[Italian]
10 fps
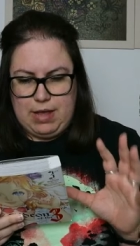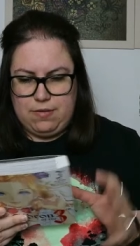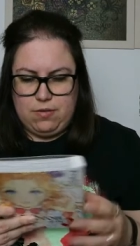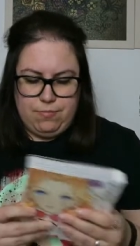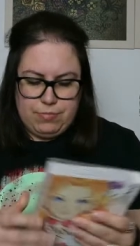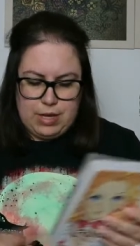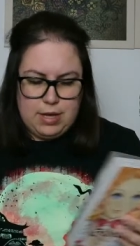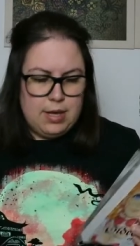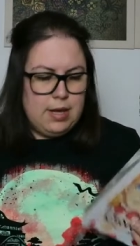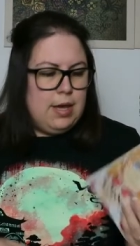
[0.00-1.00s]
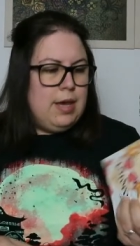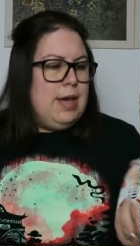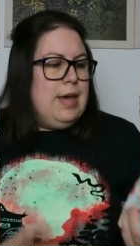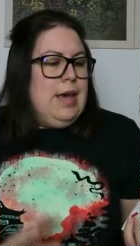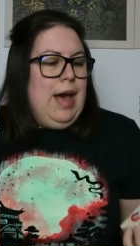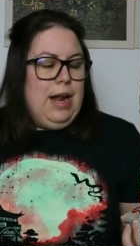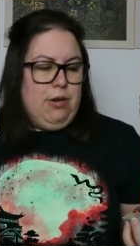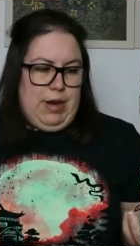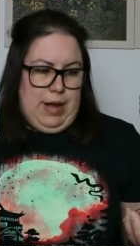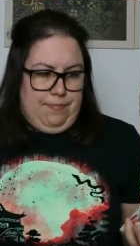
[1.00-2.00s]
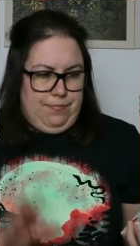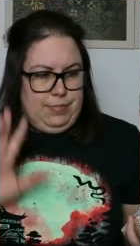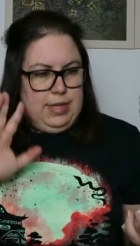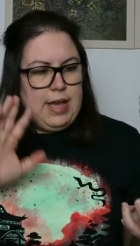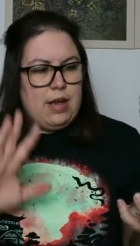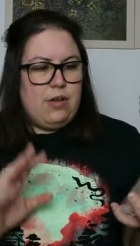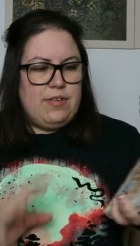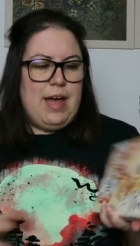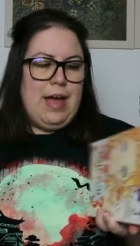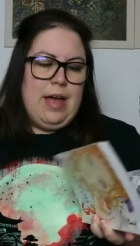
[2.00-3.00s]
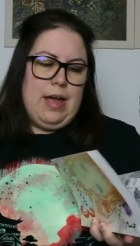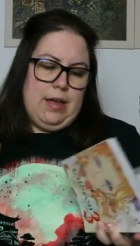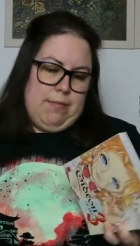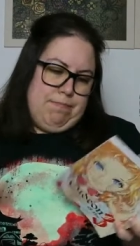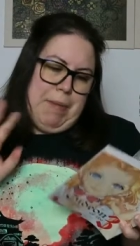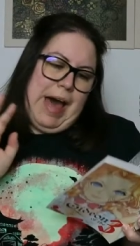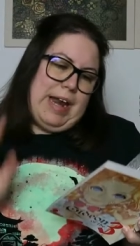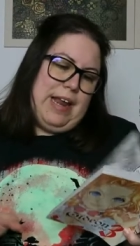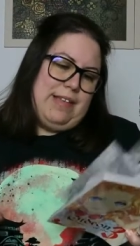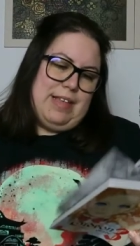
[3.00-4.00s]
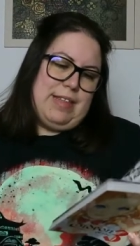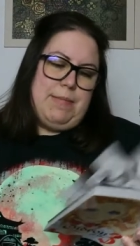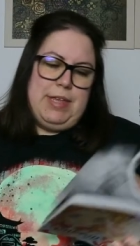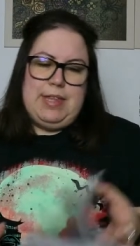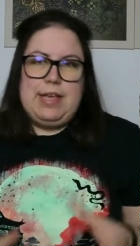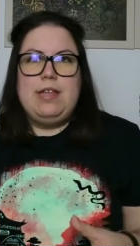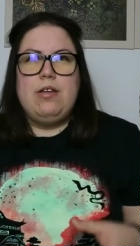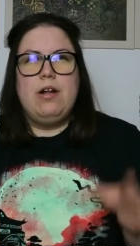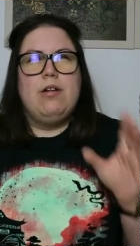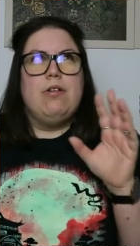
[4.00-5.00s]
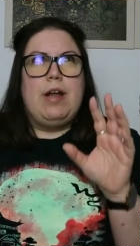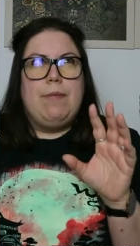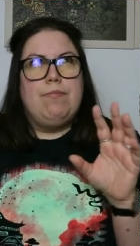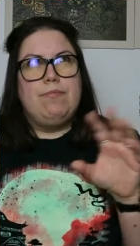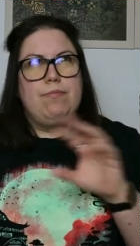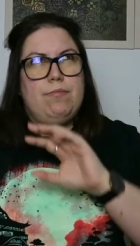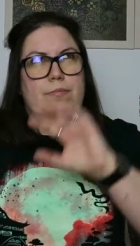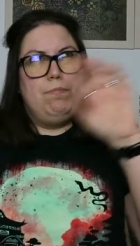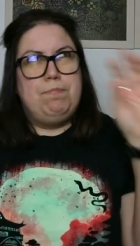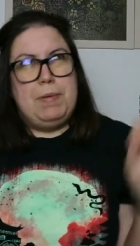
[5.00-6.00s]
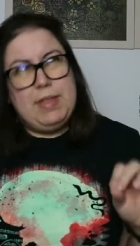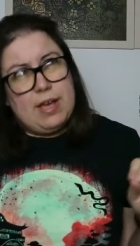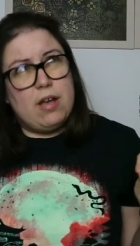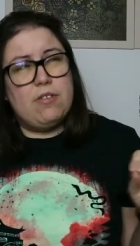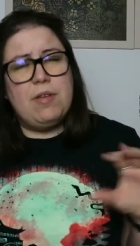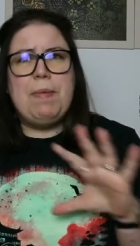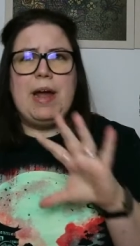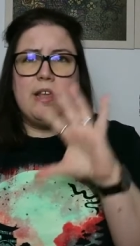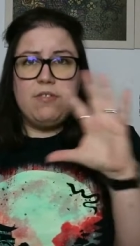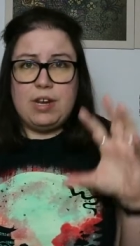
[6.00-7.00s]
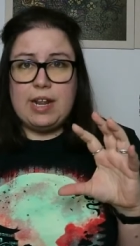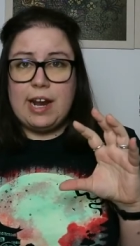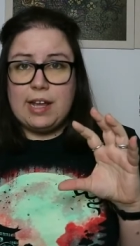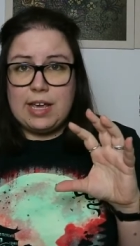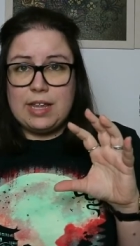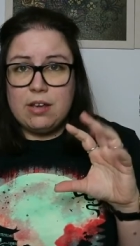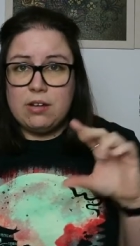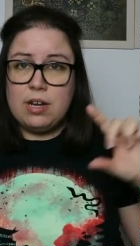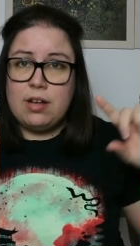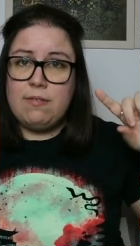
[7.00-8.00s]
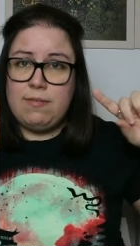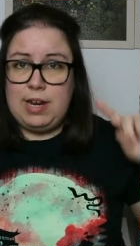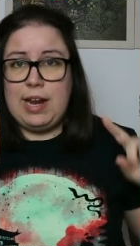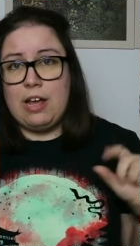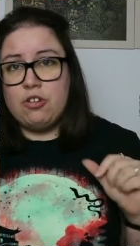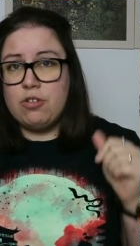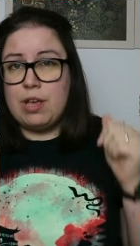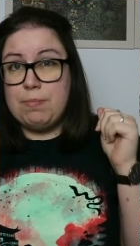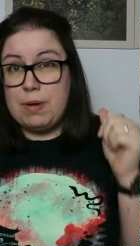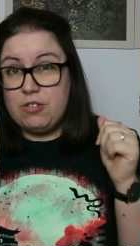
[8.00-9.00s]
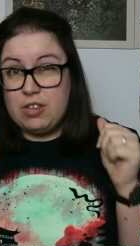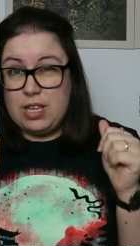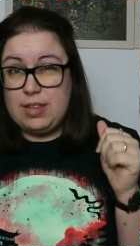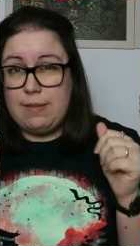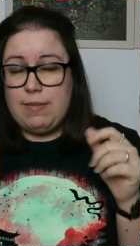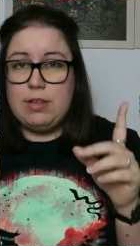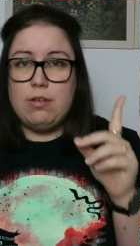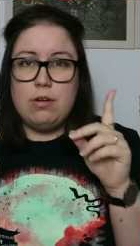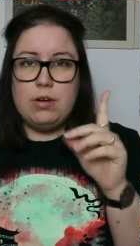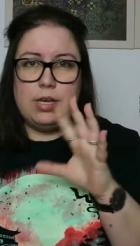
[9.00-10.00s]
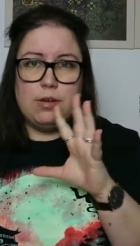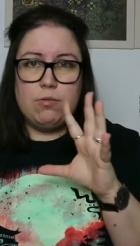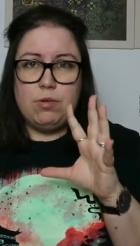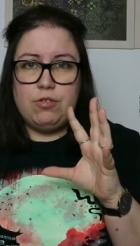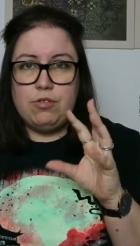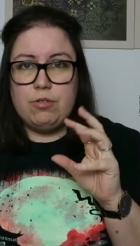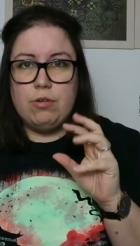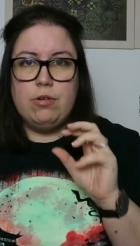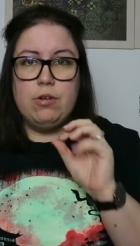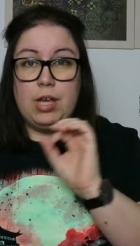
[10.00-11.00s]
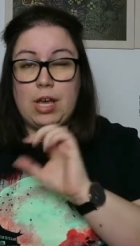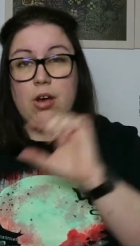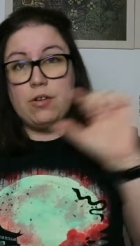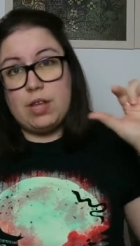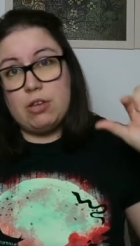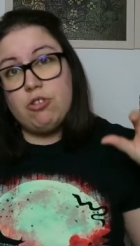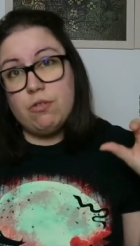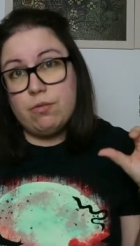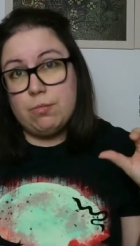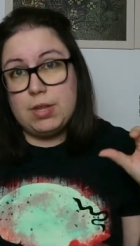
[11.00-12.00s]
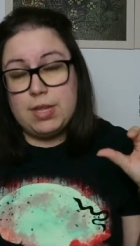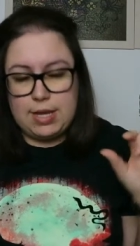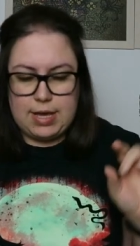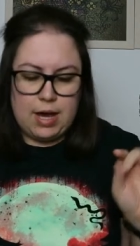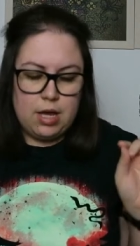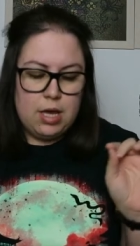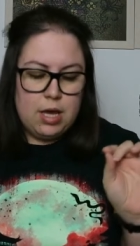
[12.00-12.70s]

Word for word: euro allora di che cosa parla esattamente Gideon allora di che cosa parla in generale Gideon vi rilascio i precedenti video in cui ci sono i cosa esce in fumetteria